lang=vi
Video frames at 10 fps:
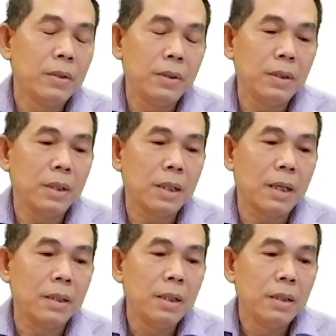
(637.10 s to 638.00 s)
tuy nhiên
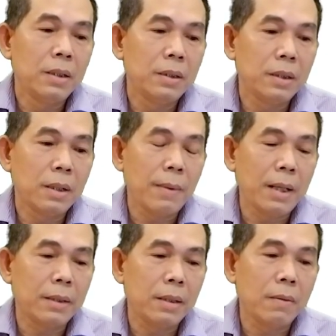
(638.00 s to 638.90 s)
là thường thường các
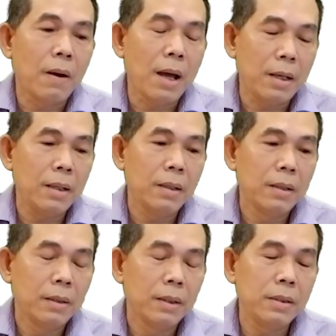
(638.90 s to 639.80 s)
bạn thấy khóa đó
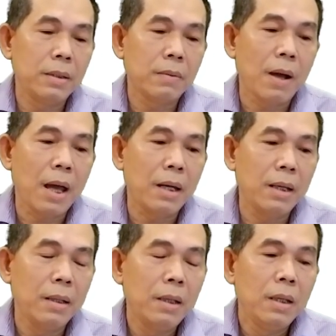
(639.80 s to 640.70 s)
cái chìa khóa
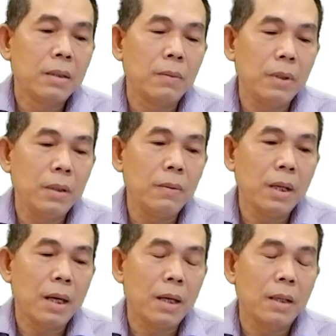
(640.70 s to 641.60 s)
đó chủ yếu
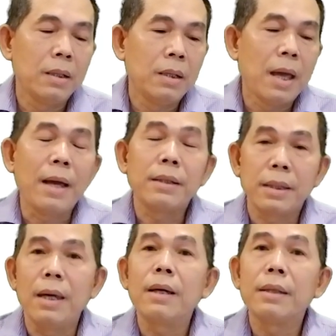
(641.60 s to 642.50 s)
là hạn
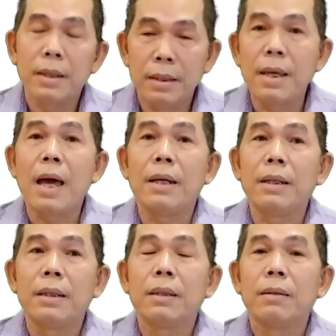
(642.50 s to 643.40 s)
chế cái thời
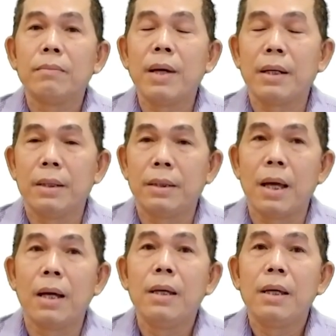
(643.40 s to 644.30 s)
gian mà người
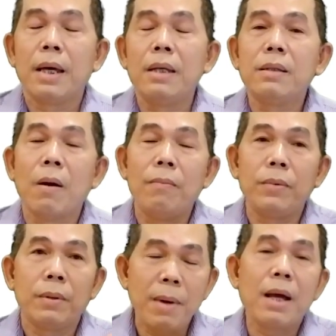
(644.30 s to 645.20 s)
ta kẻ trộm
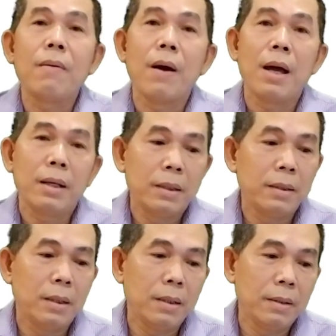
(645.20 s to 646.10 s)
nó bẻ khóa
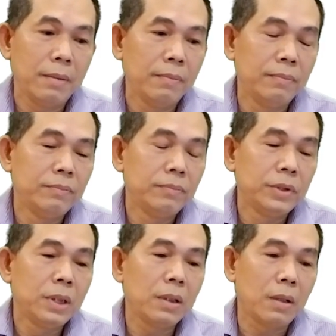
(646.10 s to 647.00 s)
vậy đó
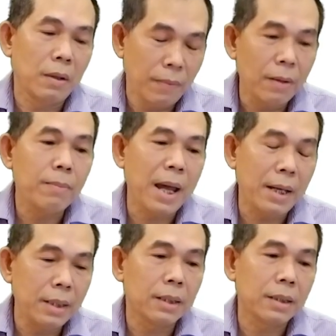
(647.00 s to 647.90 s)
chứ còn nó vẫn
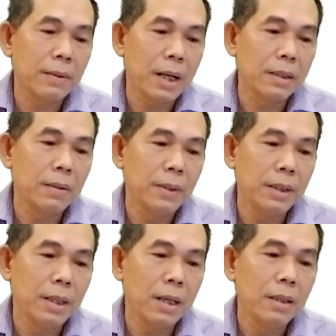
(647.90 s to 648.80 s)
bẻ được các bạn lưu
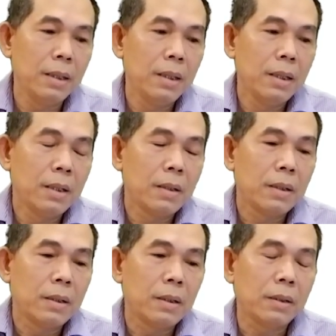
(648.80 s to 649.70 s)
ý nhé
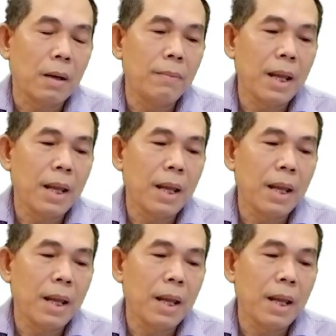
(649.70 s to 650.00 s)
nói tóm